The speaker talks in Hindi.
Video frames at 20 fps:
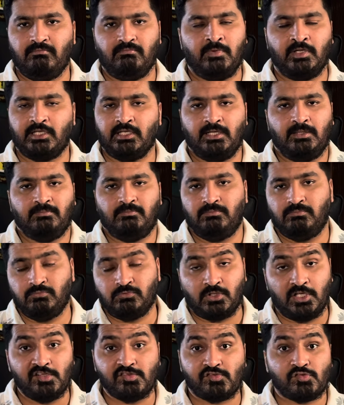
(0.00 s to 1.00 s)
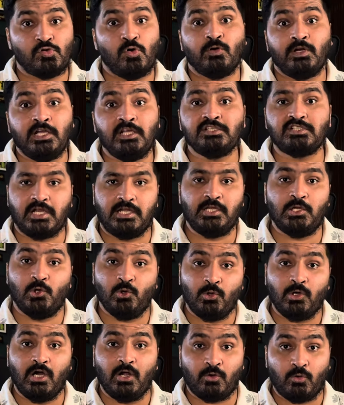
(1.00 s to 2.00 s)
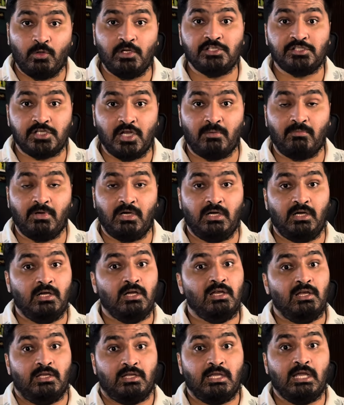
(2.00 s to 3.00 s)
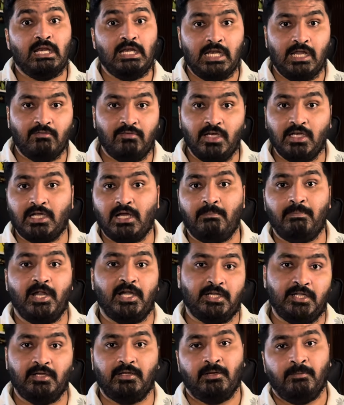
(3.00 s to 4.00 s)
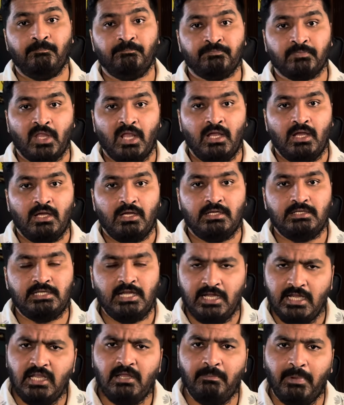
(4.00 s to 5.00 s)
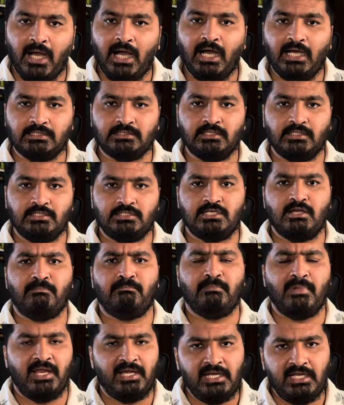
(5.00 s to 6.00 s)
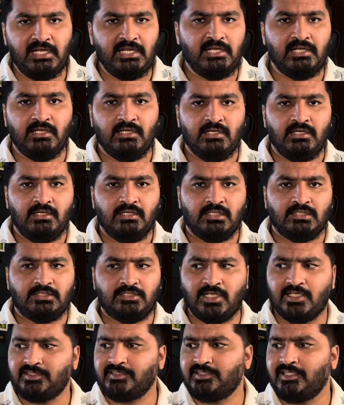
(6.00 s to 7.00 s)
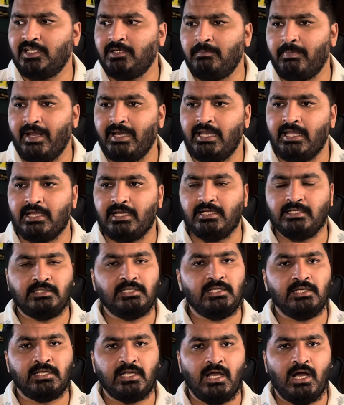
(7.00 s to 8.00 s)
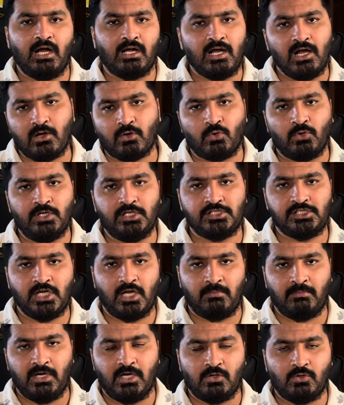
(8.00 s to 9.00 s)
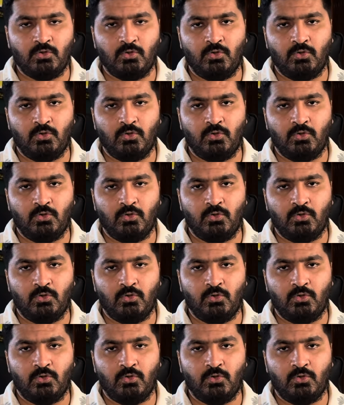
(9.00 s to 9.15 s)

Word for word: मतलब किसको नहीं चाहिए होगा रोहित शर्मा के लेवल का बैटर यही बात जब मैंने दस दिन पहले की थी कि अगर रोहित शर्मा को